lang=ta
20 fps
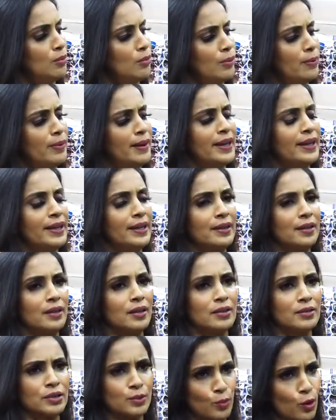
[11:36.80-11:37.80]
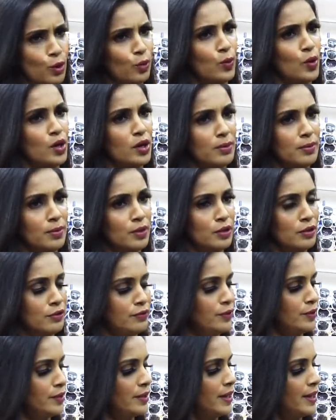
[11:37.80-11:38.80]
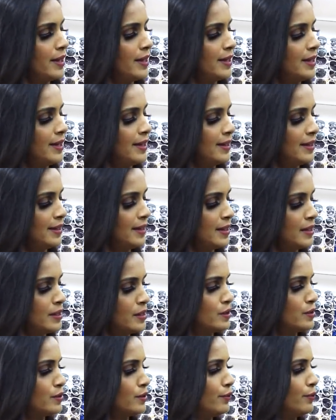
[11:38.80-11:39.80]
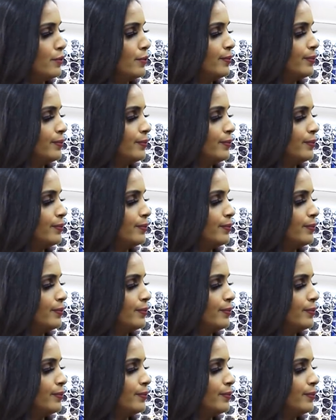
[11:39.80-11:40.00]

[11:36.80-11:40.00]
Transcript: மொபைல் ஸ்மால் வாட்டர் பாட்டில் ஃபார் ரயன் அண்ட் திங்ஸ் ஸோ